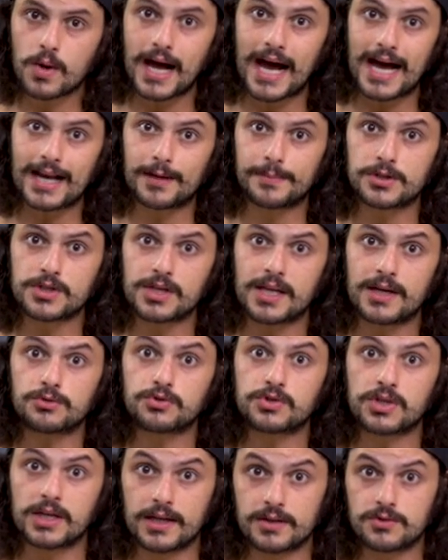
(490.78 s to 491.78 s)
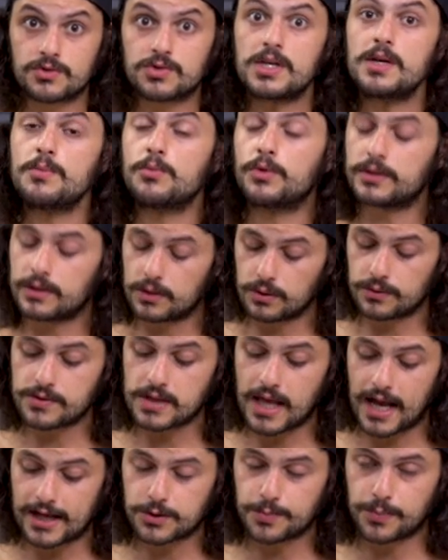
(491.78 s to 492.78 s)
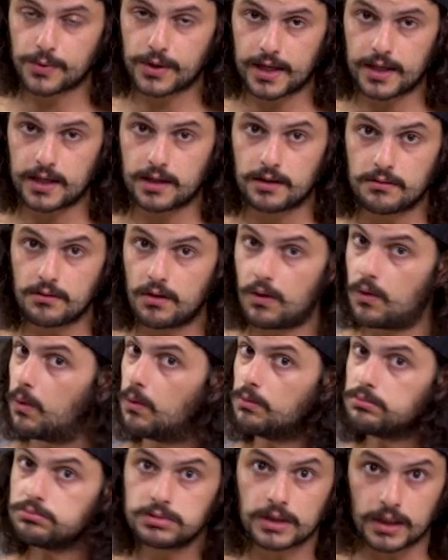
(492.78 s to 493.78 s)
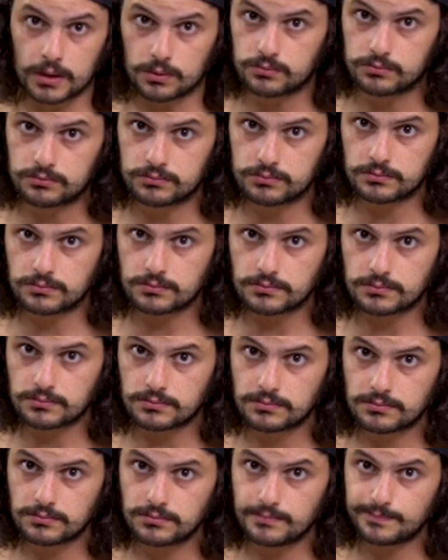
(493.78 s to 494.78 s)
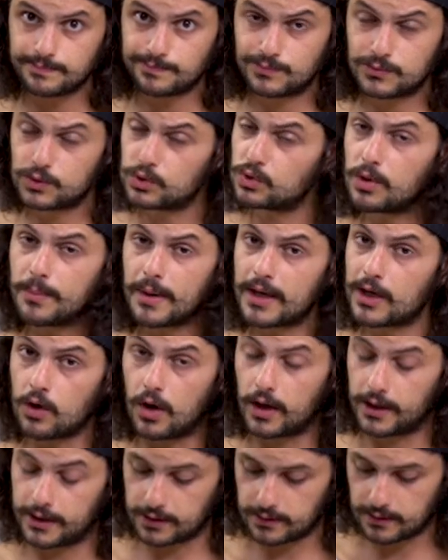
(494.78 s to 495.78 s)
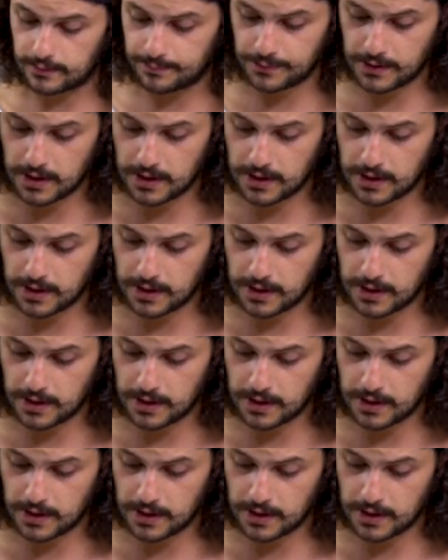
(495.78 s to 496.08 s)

carb de Léo Santos e muita novidade por aí. Ou não. Tudo é uma incógnita.